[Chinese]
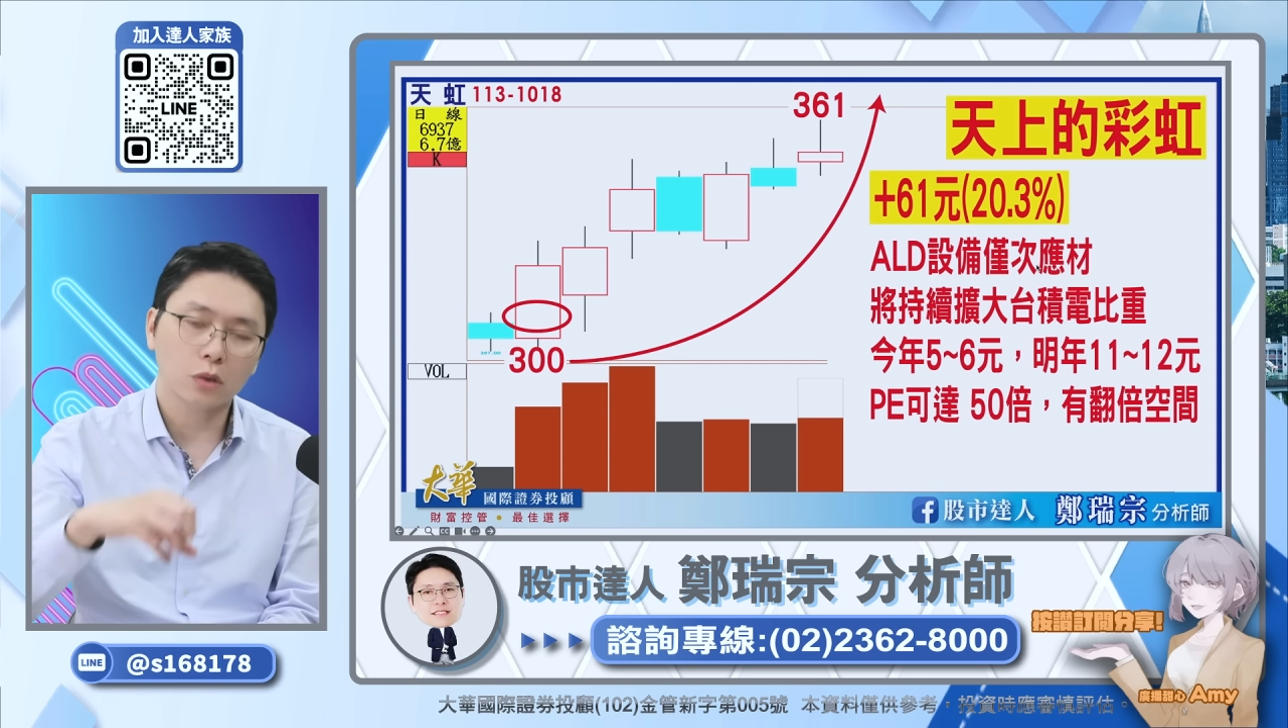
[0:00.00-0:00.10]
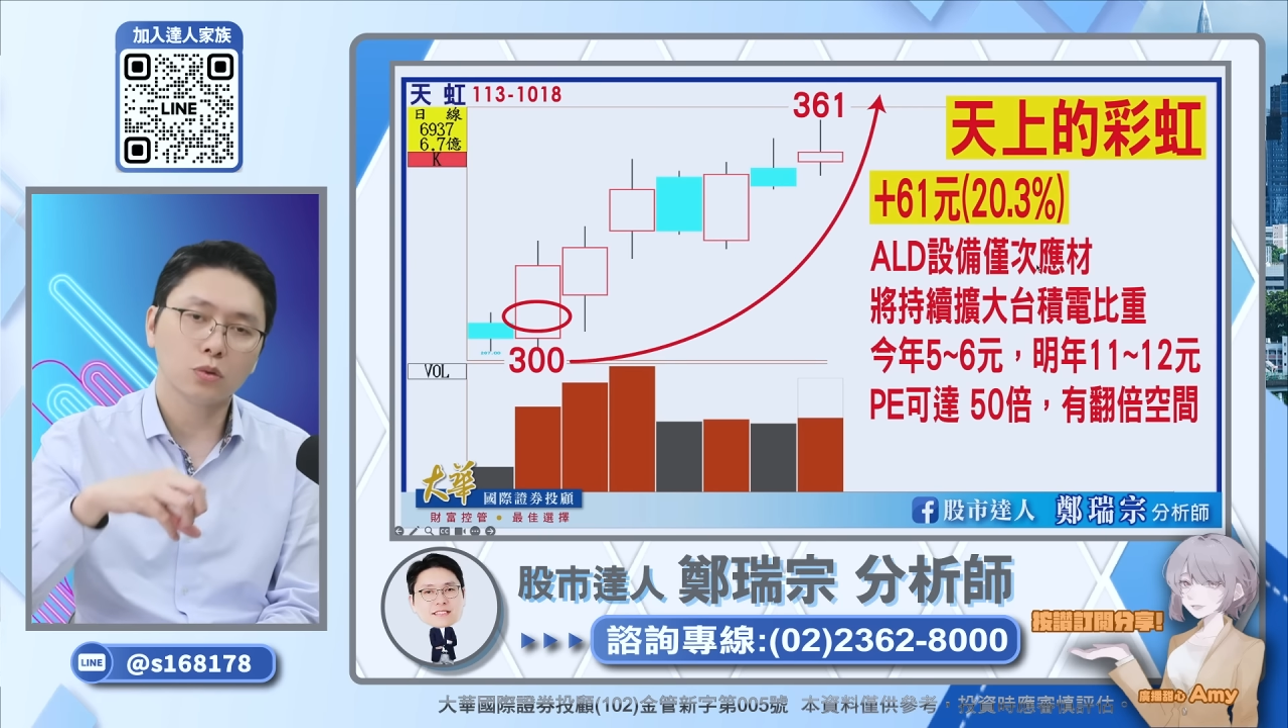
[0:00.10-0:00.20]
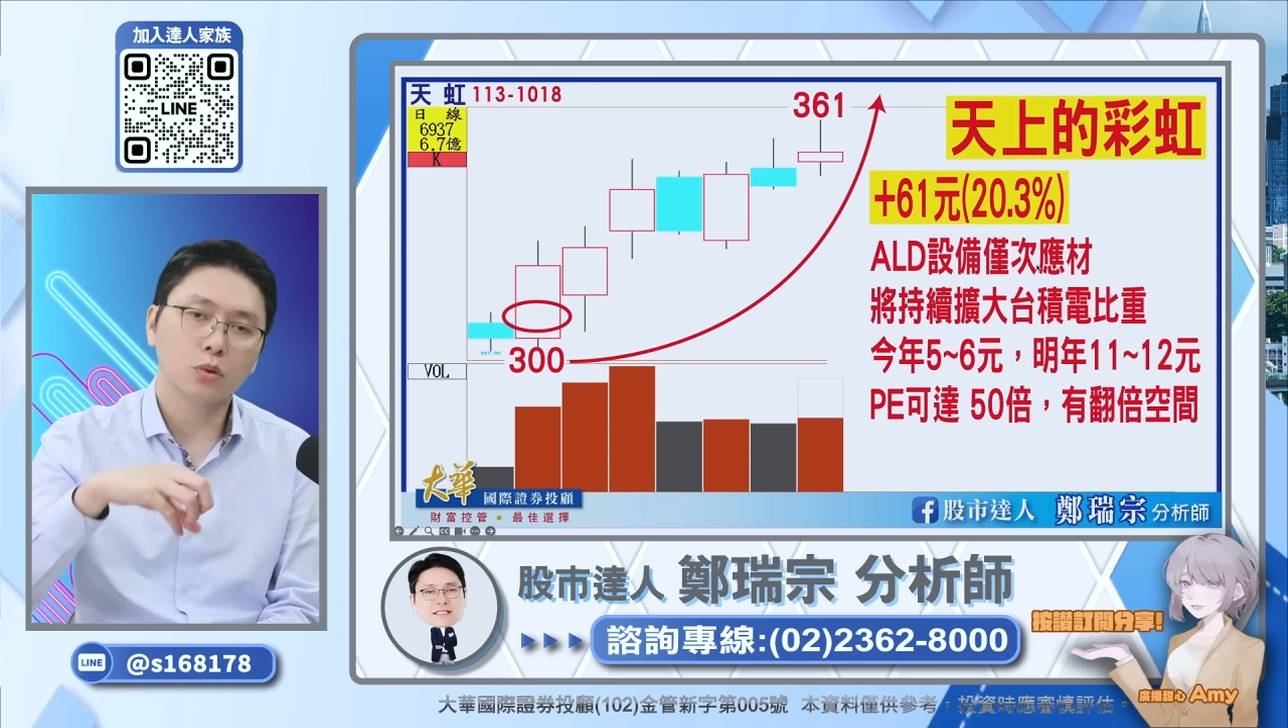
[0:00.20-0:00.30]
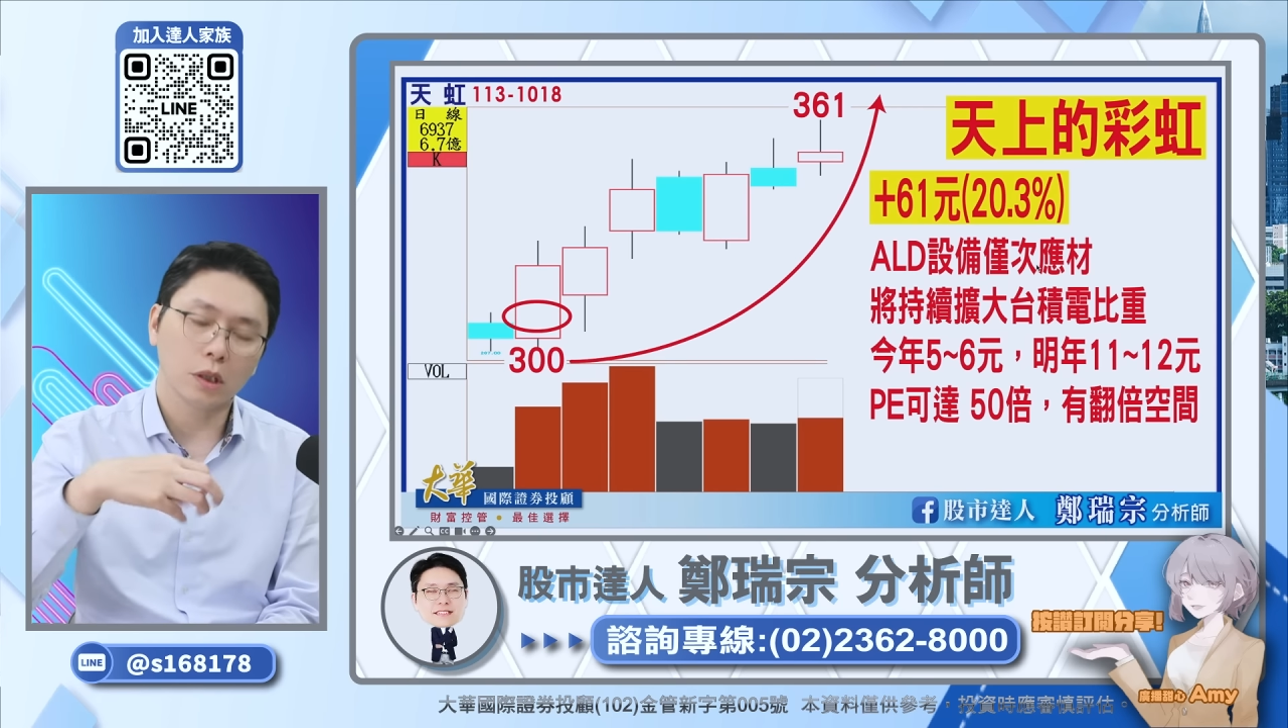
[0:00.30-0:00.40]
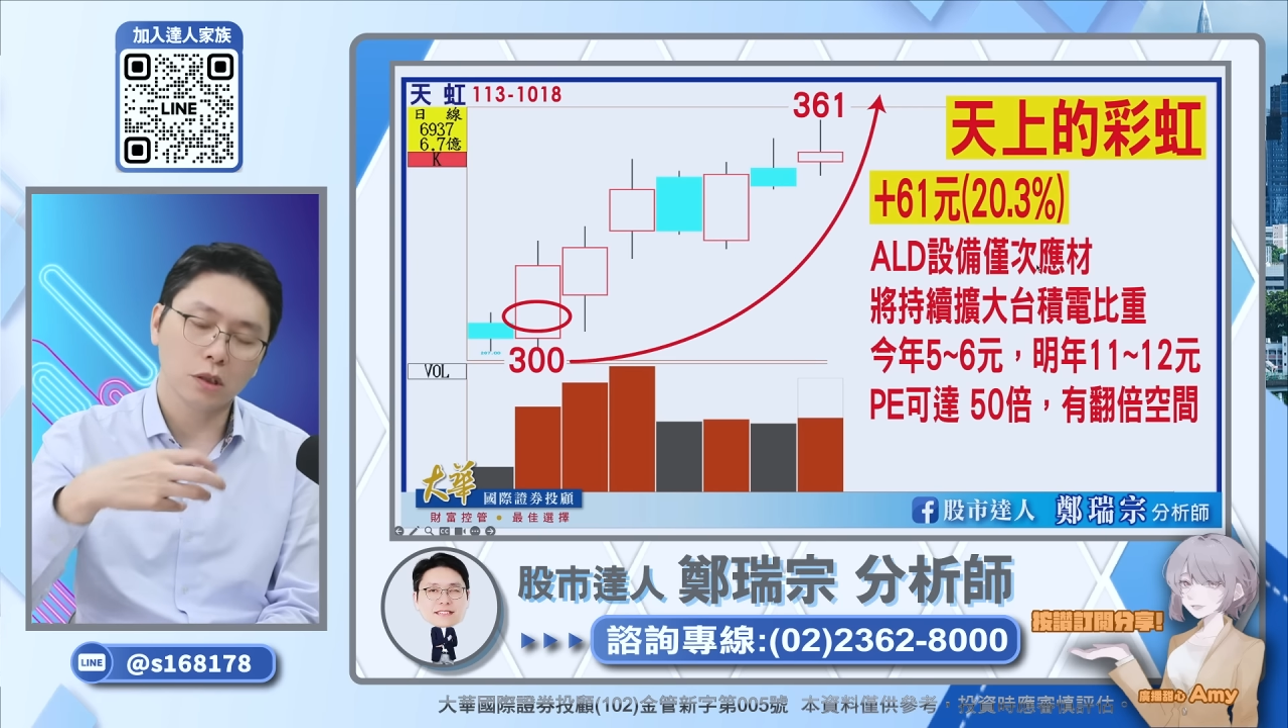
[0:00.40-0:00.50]

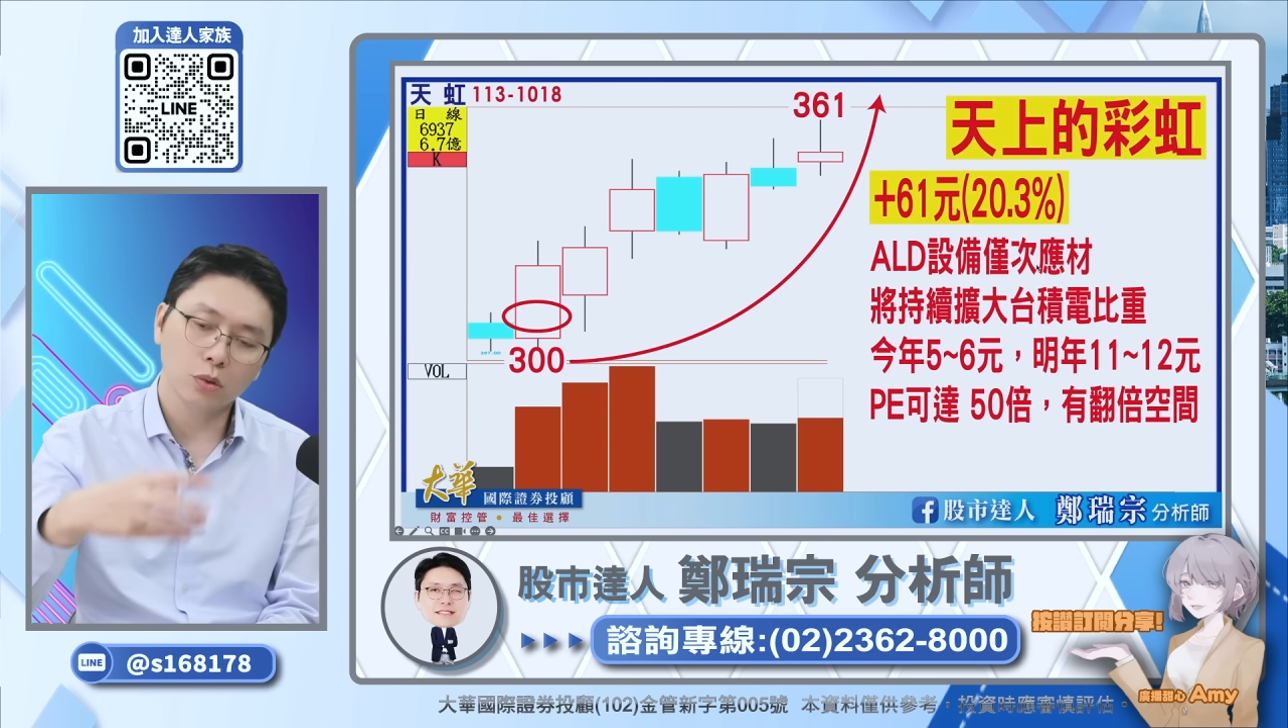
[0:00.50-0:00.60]
出货给日